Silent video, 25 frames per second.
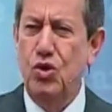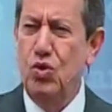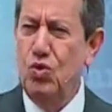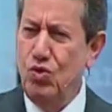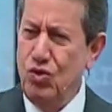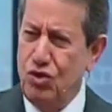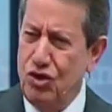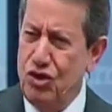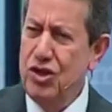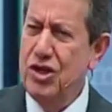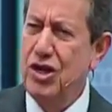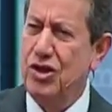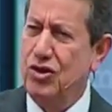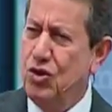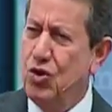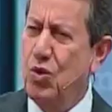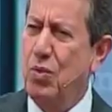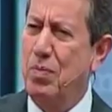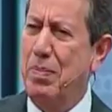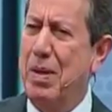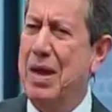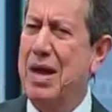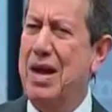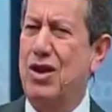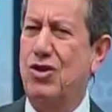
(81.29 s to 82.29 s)
आज परमेश्वर
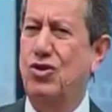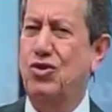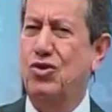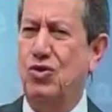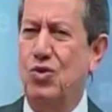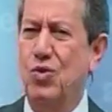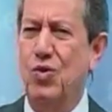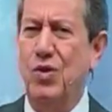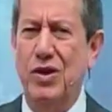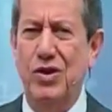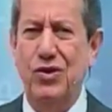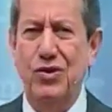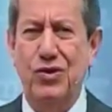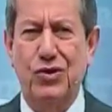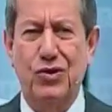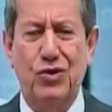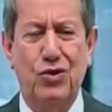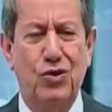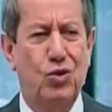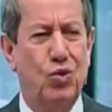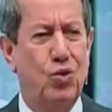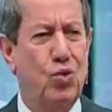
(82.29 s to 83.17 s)
के बढ़ने का दिन है